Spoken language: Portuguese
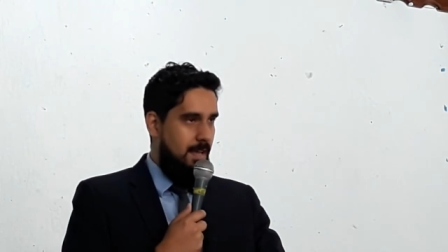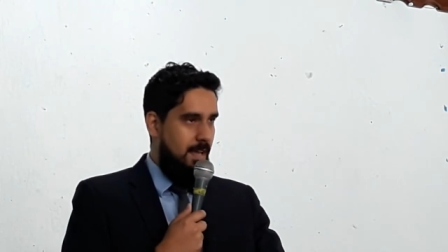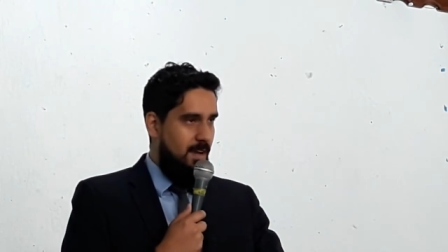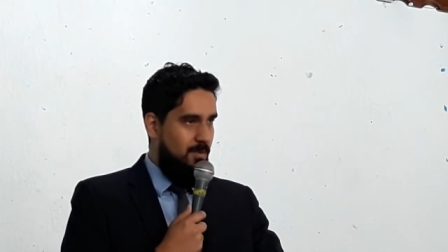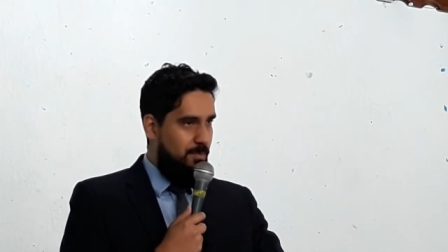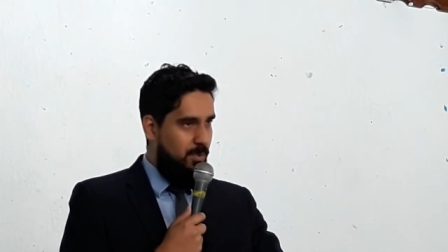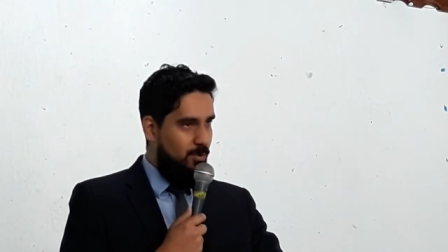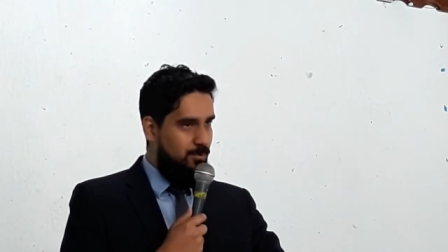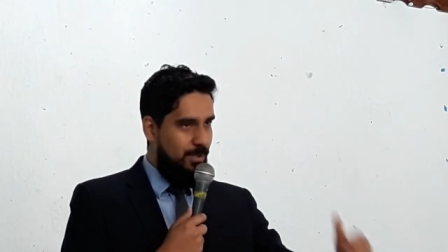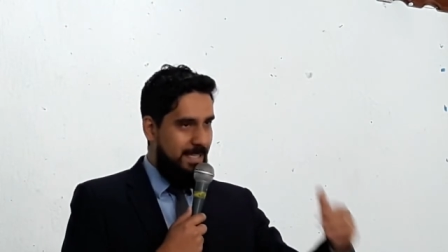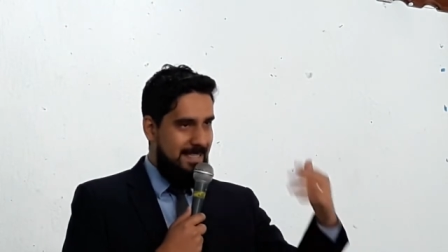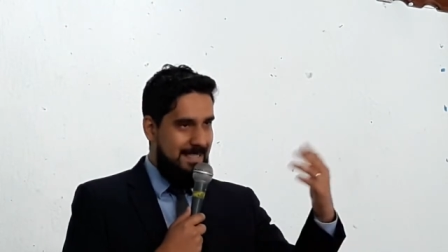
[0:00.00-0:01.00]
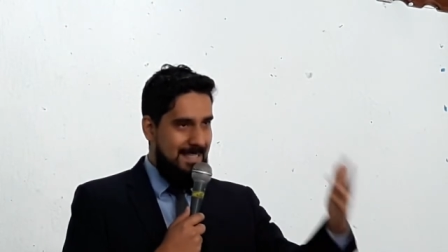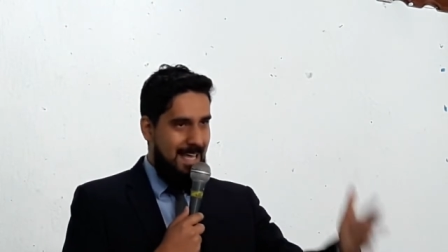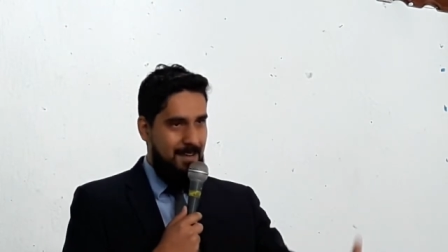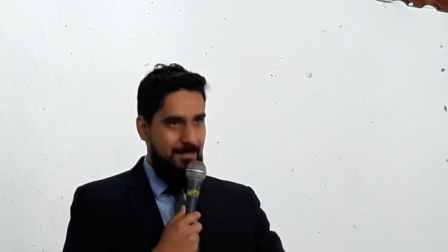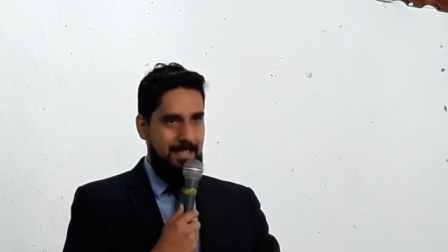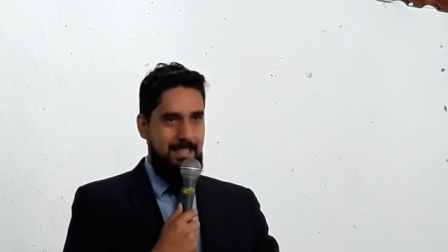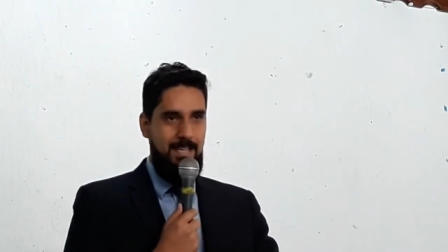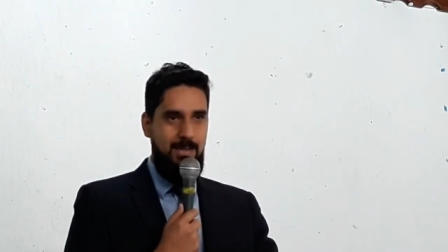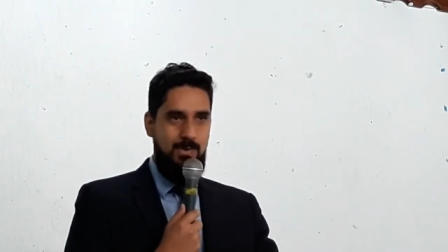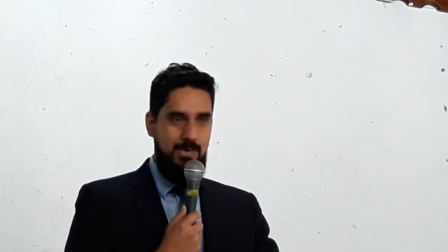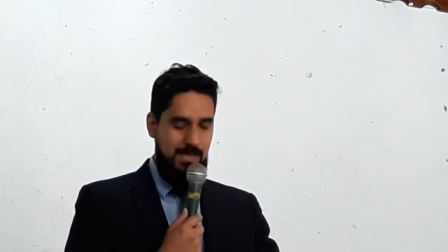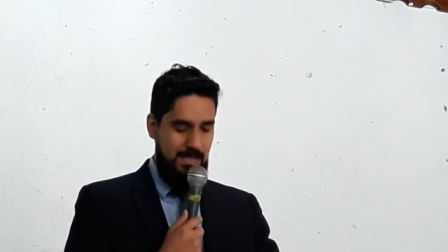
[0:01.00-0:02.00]
É um povo que serve a
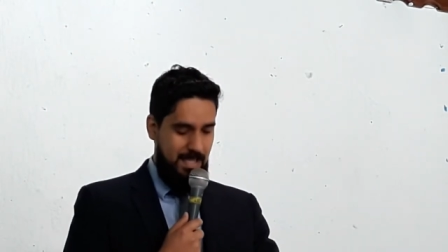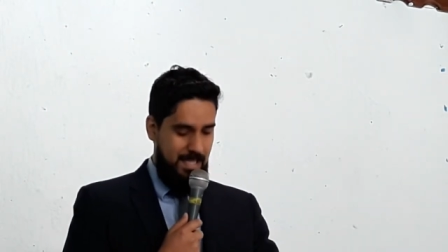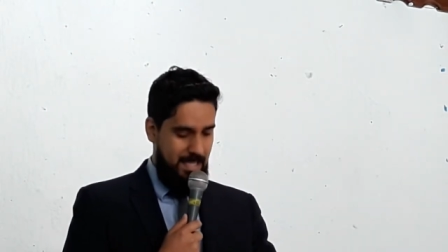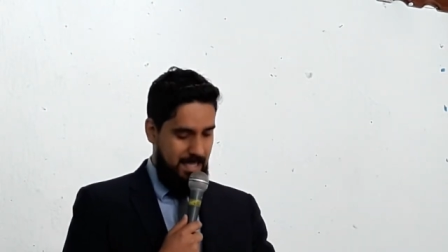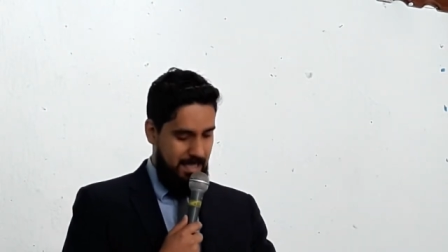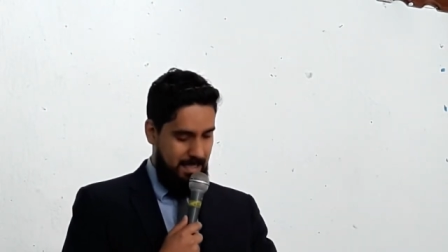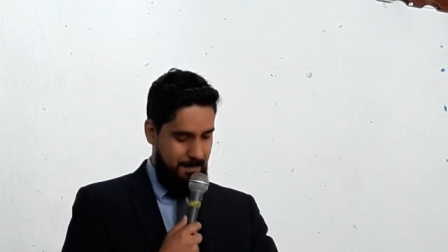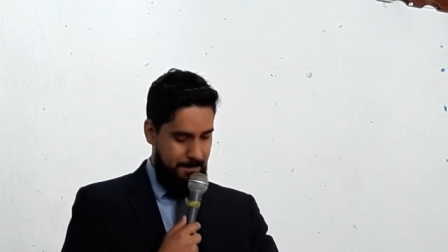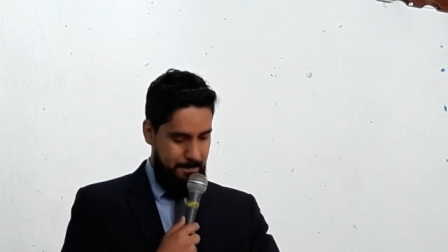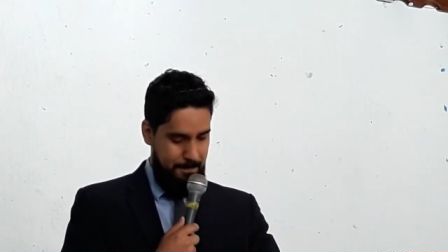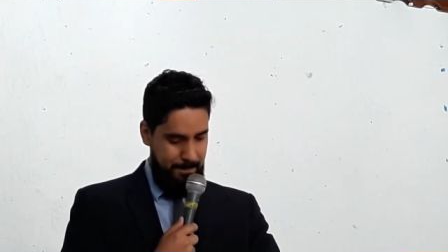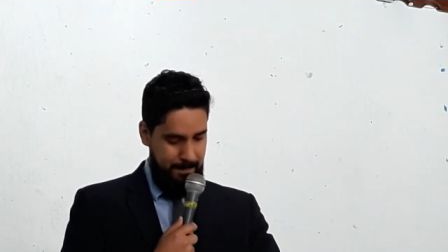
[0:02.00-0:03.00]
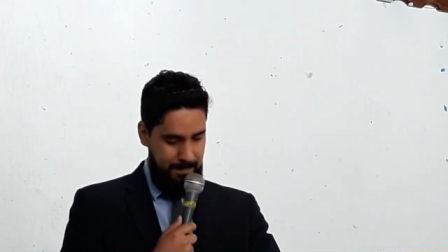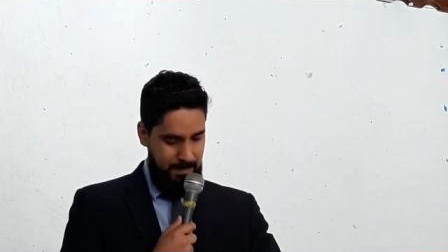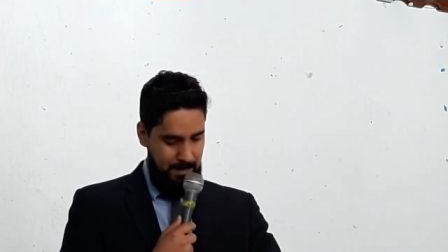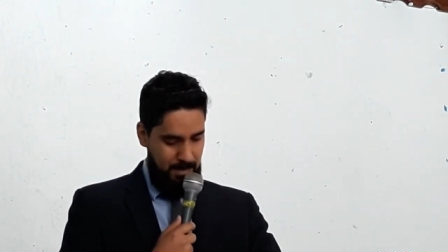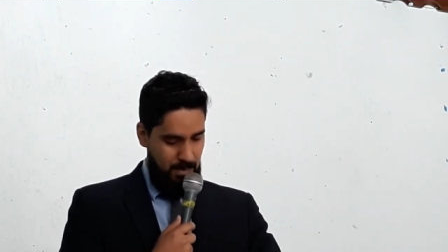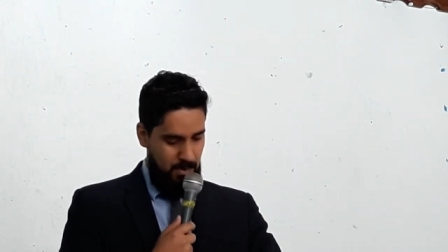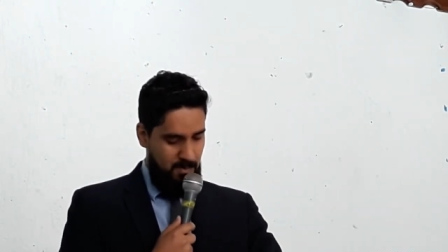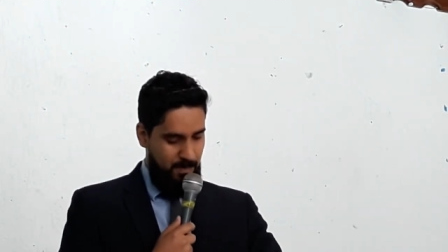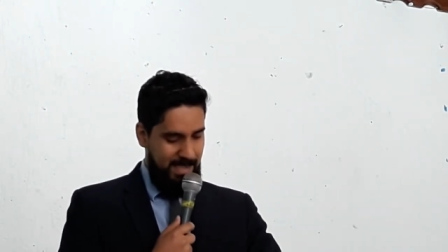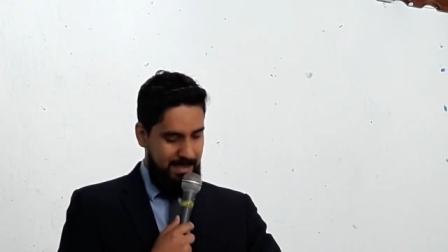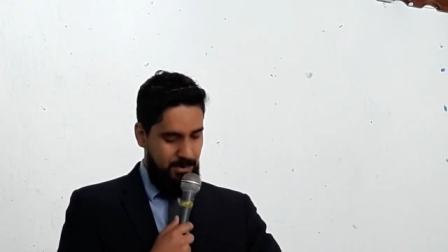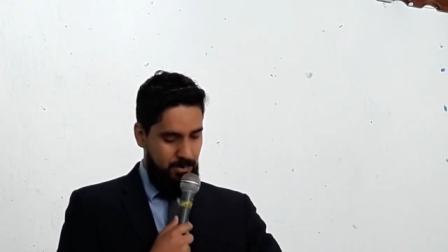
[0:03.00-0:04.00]
Deus, que
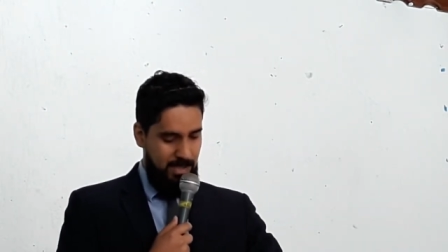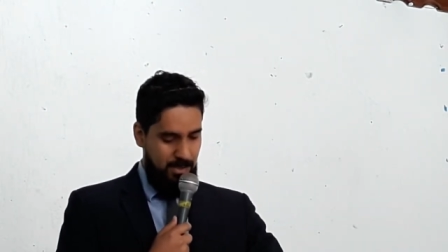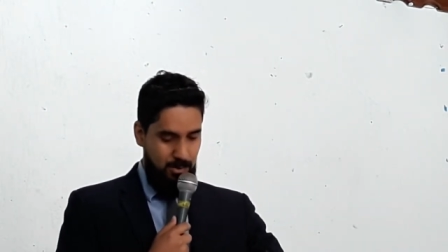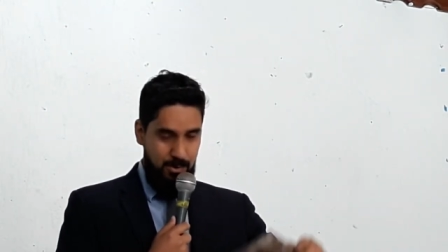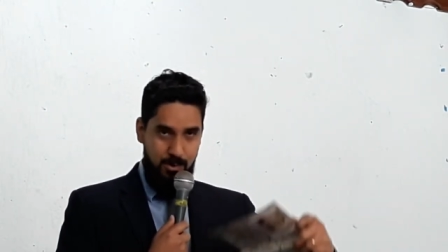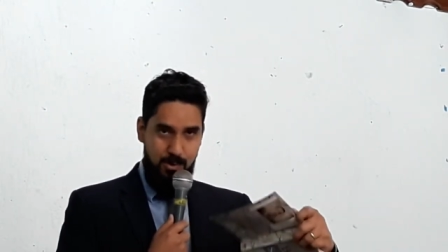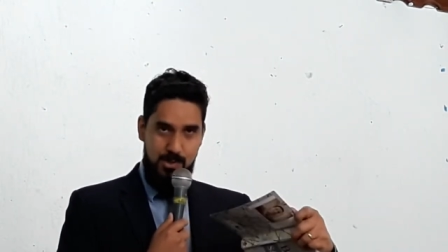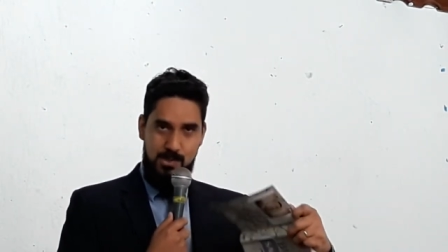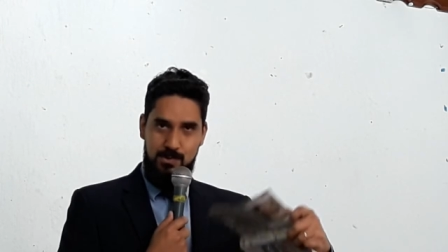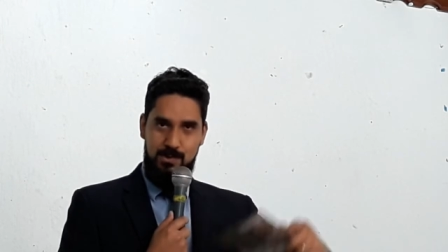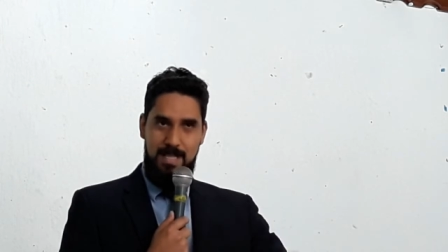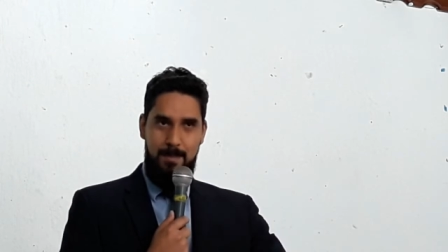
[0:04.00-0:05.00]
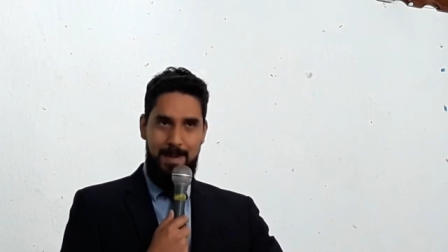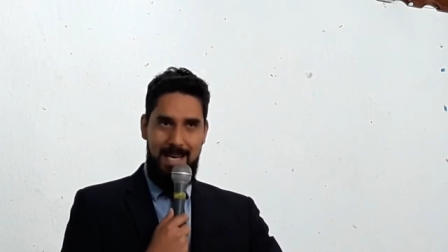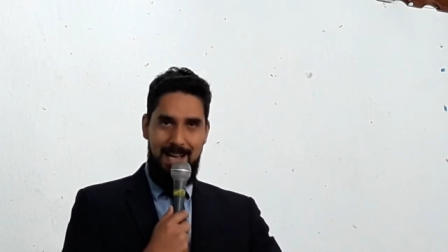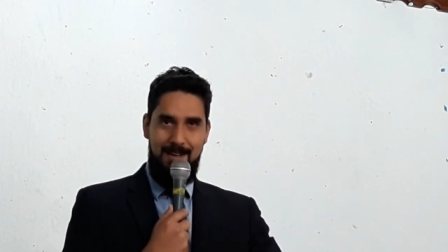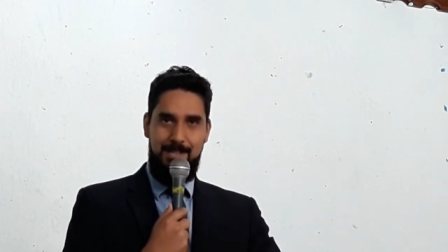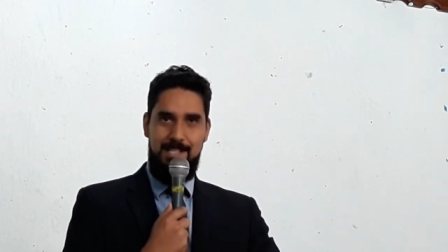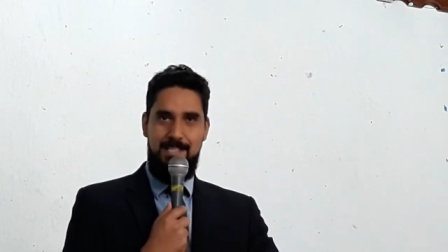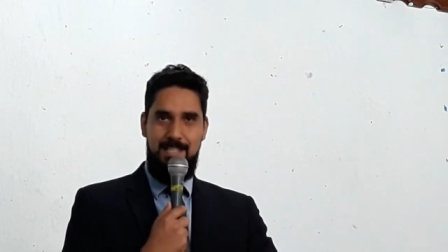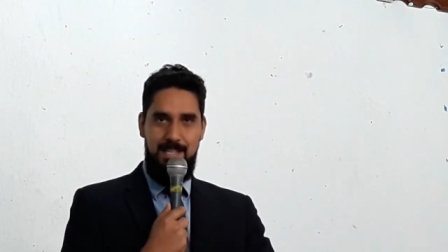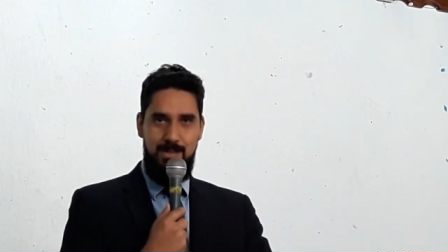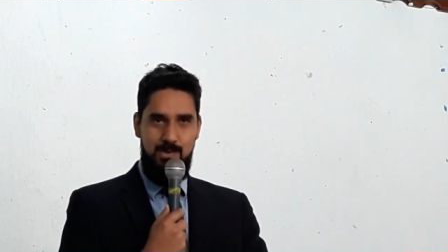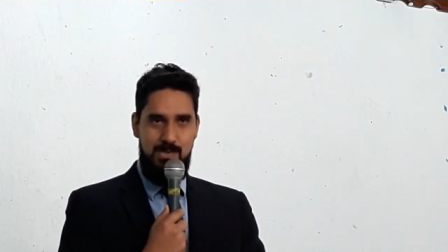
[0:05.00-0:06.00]
compactua conosco da palavra de
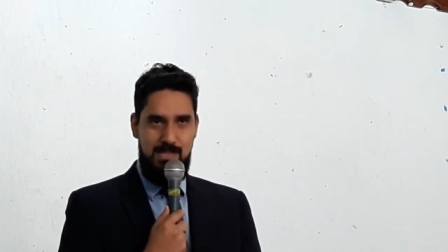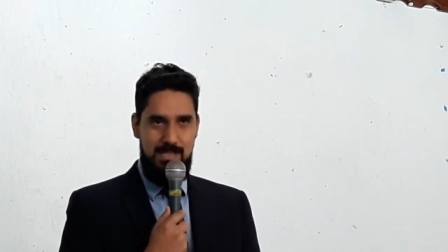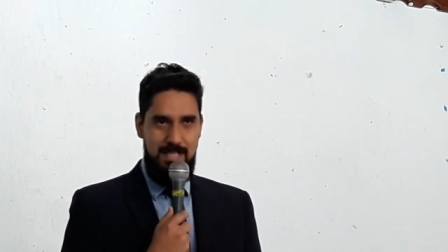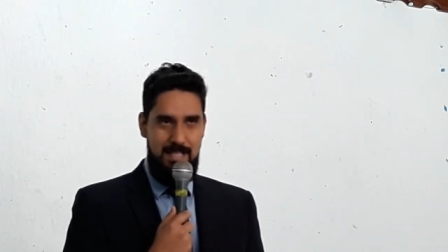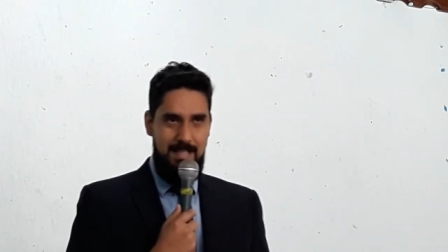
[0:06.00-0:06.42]
Deus